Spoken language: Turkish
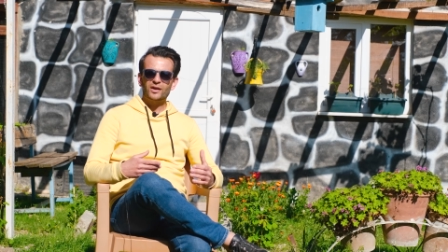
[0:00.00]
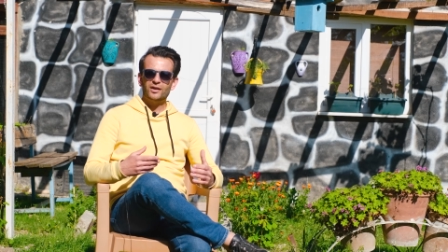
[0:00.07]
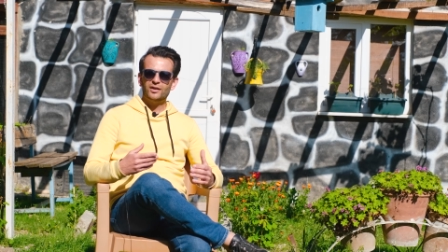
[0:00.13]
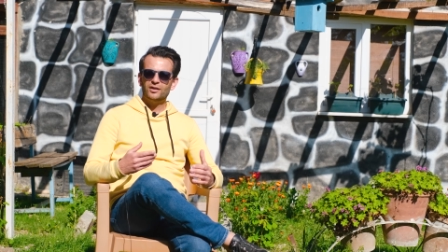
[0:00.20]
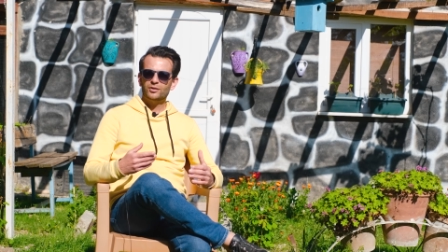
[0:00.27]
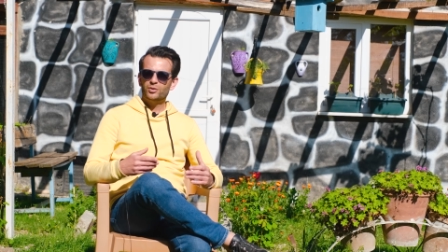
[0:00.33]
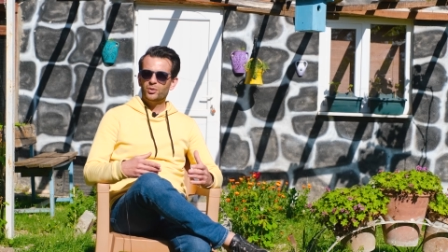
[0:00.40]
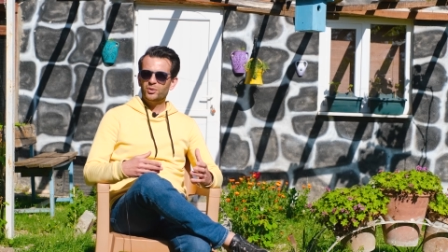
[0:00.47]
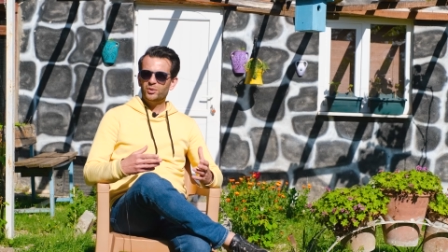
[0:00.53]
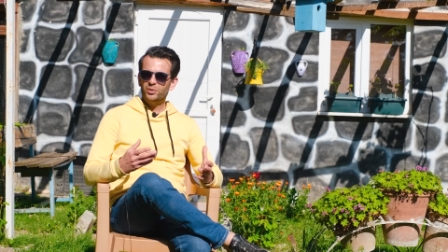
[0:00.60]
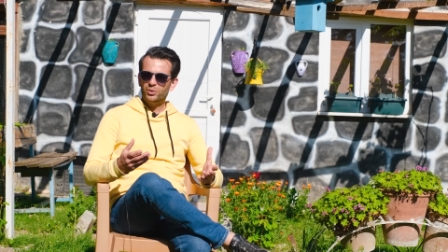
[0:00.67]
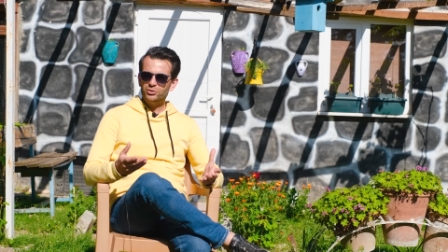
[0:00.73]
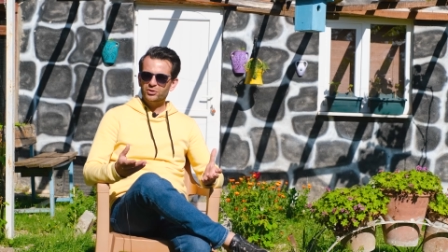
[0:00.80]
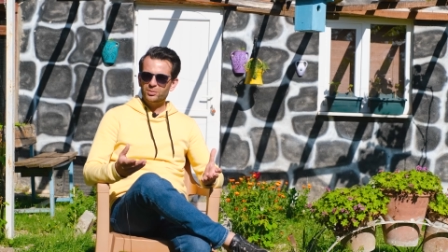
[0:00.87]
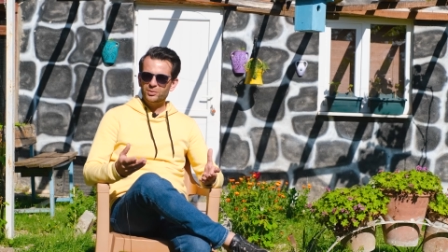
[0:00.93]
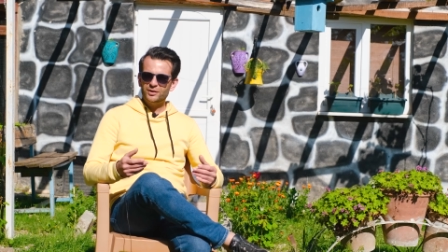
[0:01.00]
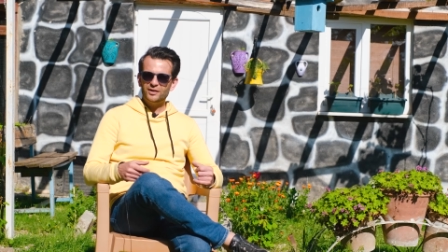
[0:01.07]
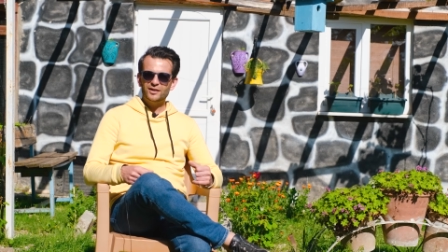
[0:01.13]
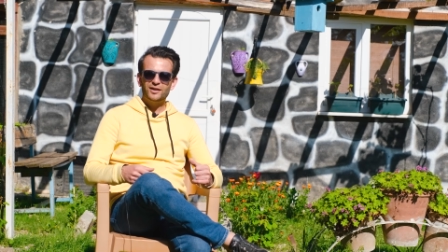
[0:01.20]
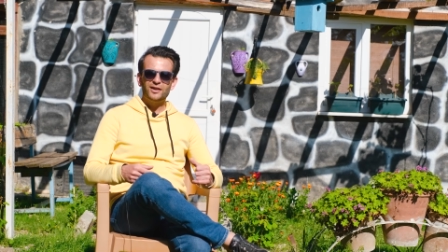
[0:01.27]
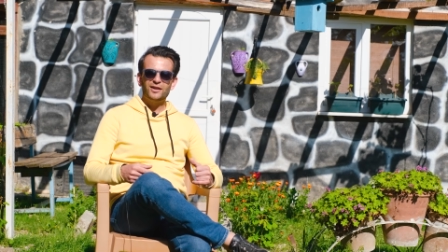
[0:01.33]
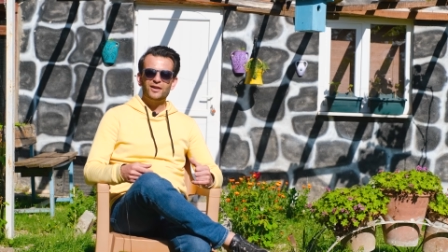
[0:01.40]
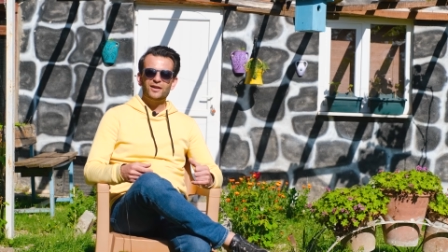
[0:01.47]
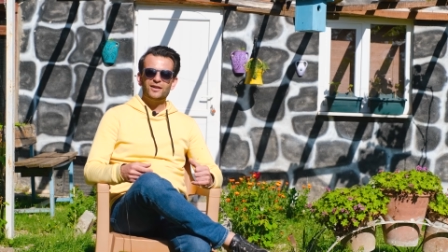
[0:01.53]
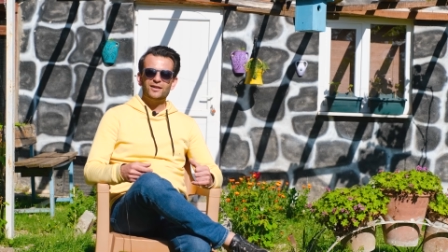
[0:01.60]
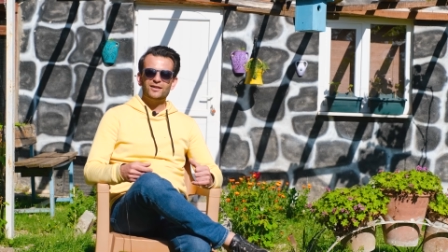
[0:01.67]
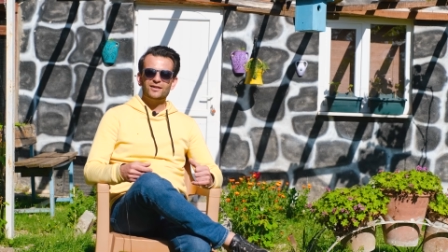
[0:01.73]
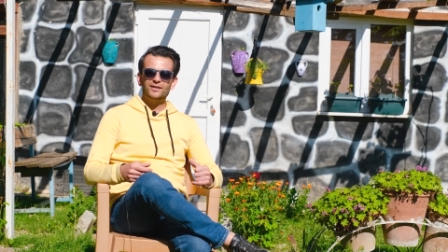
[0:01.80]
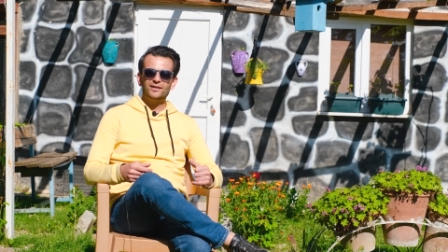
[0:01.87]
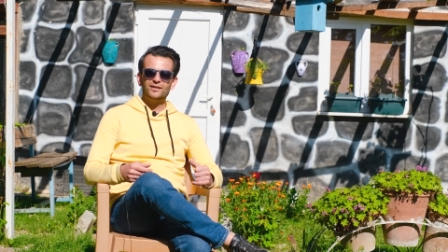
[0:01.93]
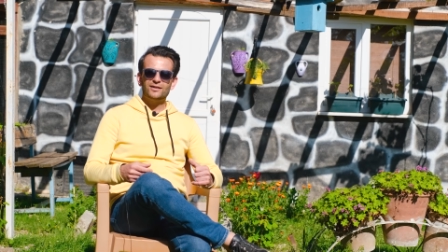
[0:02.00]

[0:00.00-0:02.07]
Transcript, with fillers: E, Gönül hocamın e,